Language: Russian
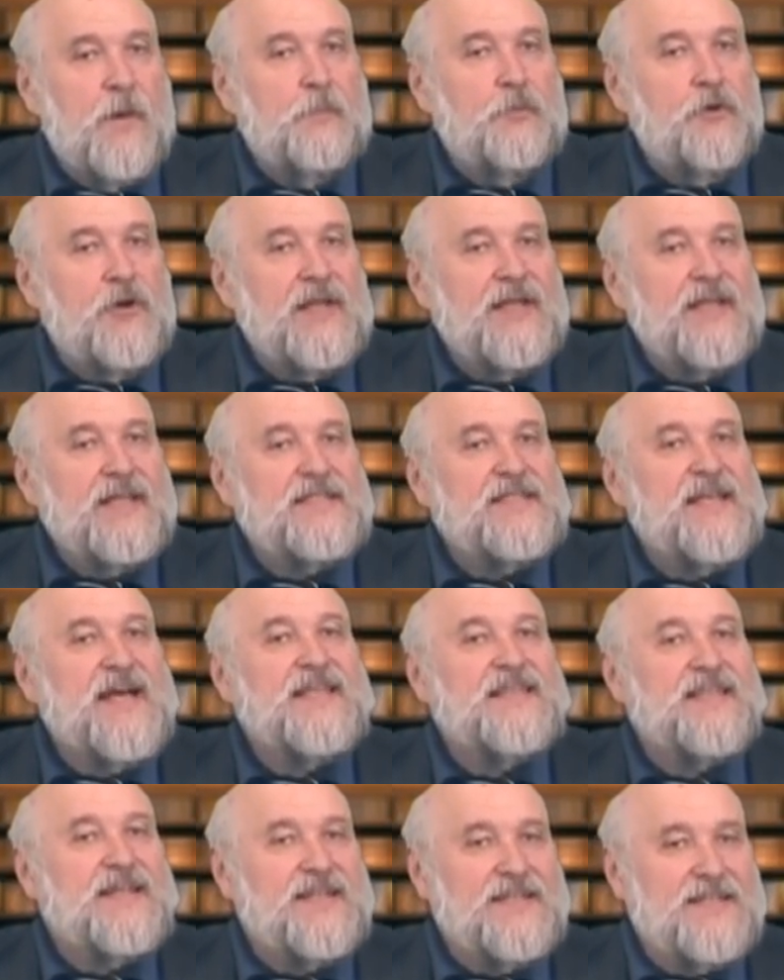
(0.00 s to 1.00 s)

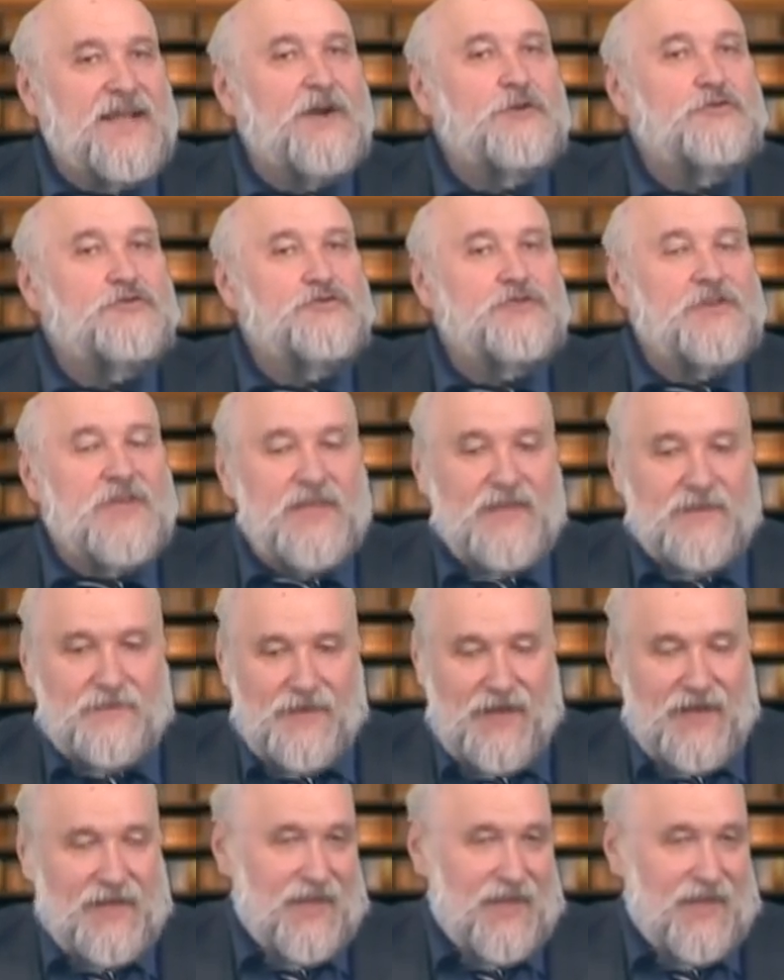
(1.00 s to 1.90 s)
популяризаторы науки,